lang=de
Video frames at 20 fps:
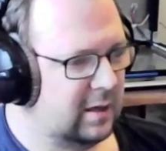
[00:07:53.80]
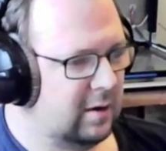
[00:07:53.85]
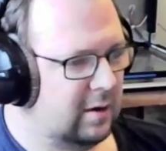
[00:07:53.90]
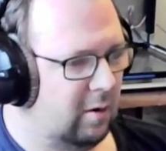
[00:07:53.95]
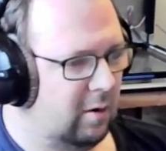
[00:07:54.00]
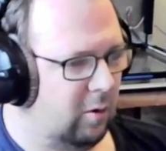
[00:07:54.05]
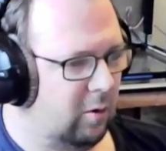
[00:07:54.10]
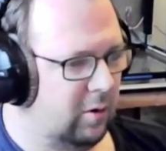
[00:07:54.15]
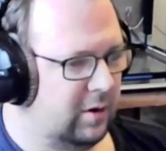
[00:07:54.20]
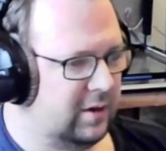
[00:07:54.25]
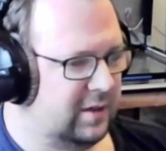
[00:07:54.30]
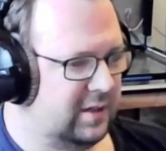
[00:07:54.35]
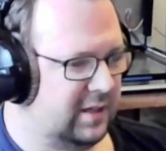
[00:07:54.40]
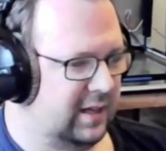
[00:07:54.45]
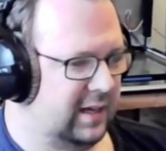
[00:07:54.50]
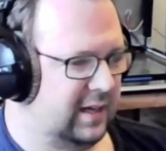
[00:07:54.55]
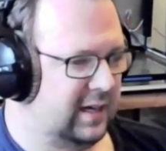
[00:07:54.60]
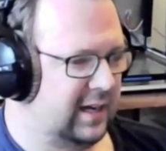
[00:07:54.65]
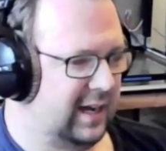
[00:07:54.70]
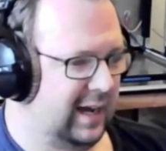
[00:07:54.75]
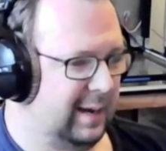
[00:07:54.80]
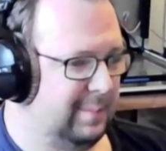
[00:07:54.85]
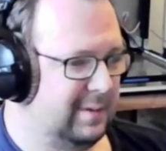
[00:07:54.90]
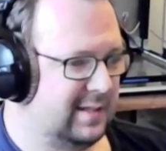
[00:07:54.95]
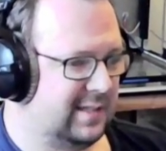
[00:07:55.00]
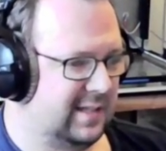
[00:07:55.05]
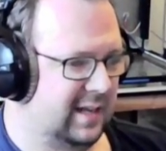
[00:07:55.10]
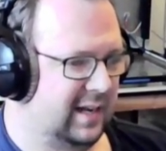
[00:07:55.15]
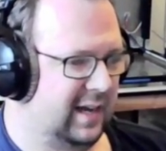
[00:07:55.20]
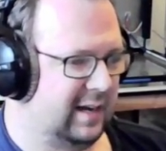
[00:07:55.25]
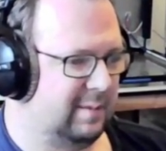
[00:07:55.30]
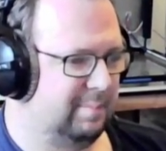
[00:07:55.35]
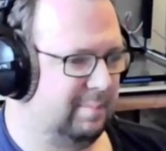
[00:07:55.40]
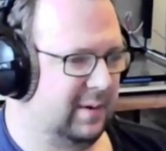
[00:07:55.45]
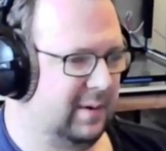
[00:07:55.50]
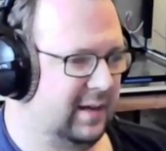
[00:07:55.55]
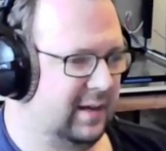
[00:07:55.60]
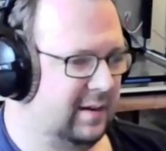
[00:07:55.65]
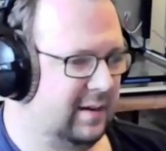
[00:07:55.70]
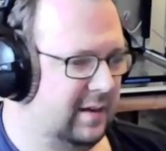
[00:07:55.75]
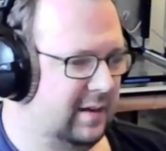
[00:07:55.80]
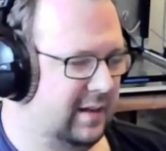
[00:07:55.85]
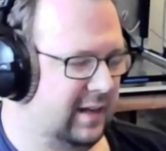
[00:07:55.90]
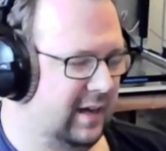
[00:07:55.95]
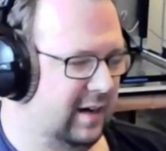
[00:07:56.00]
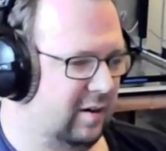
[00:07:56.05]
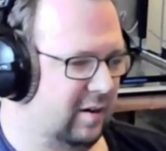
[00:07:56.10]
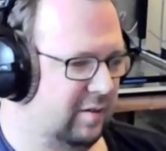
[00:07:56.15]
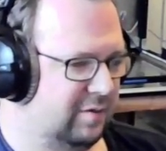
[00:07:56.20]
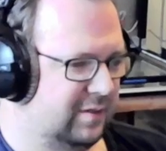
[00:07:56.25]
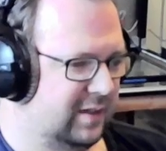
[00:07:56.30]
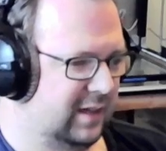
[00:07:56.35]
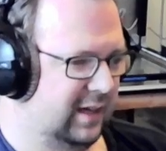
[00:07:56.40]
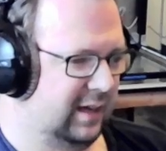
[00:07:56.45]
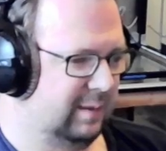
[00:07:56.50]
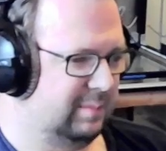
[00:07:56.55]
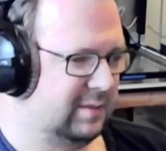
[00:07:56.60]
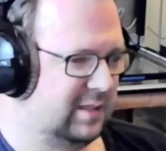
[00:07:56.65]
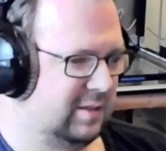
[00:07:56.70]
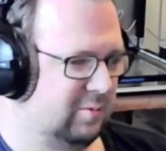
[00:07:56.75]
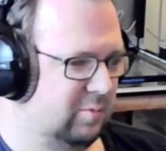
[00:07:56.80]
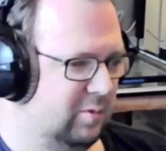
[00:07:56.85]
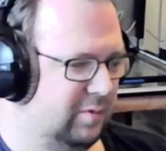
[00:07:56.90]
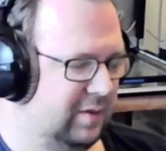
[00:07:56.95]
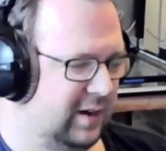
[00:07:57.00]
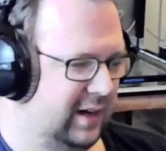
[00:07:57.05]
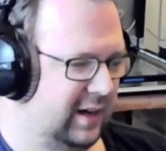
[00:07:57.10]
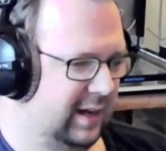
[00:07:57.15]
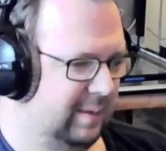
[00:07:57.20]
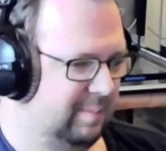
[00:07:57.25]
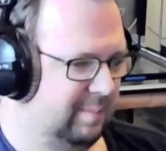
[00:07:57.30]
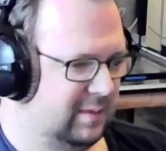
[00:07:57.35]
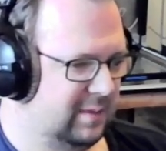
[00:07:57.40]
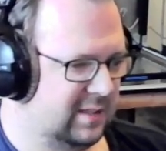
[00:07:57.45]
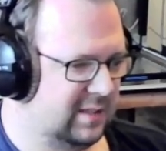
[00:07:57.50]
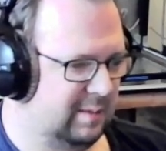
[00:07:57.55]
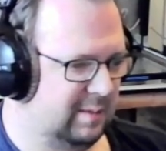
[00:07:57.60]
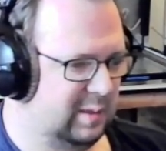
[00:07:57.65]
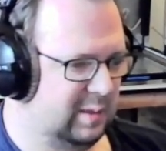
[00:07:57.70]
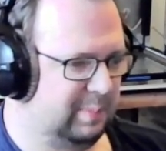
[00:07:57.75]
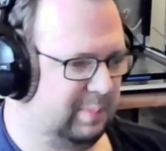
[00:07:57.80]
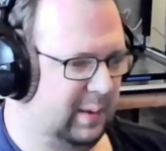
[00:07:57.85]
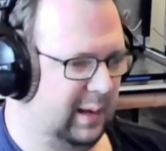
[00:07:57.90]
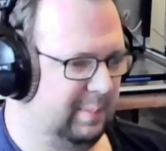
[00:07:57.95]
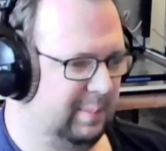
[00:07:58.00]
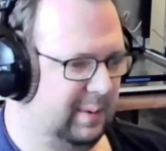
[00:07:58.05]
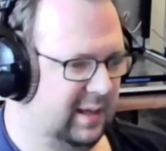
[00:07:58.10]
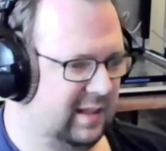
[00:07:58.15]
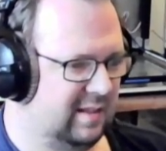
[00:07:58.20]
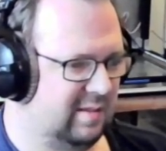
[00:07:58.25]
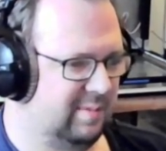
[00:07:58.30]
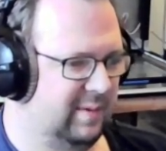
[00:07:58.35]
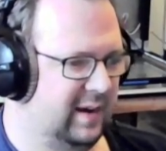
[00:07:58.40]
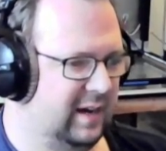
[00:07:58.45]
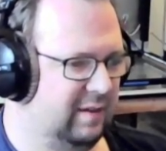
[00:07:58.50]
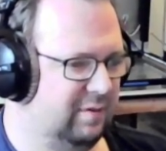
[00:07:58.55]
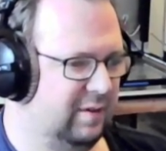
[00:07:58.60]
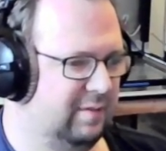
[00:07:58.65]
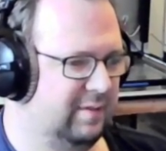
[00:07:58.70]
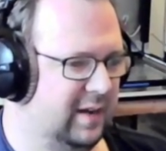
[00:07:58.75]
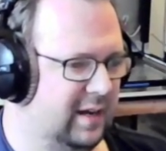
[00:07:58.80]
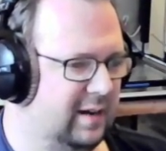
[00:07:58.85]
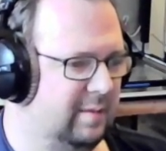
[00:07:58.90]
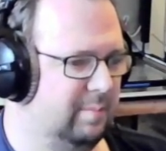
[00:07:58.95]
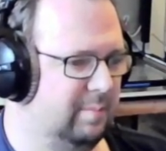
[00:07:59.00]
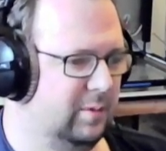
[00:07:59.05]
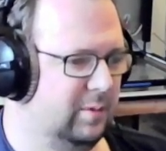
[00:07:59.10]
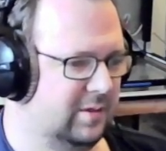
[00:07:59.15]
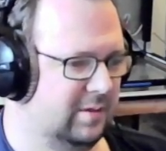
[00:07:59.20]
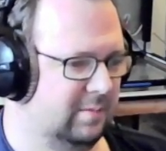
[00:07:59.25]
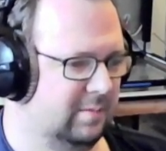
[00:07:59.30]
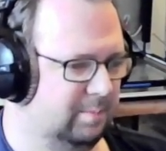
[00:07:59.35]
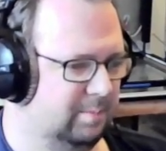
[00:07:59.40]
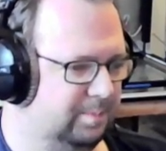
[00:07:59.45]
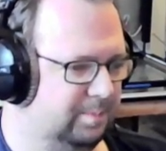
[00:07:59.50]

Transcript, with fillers: und den Cable Select Pin, der auf der MCU vergeben ist, nämlich PB2 verwenden müssen.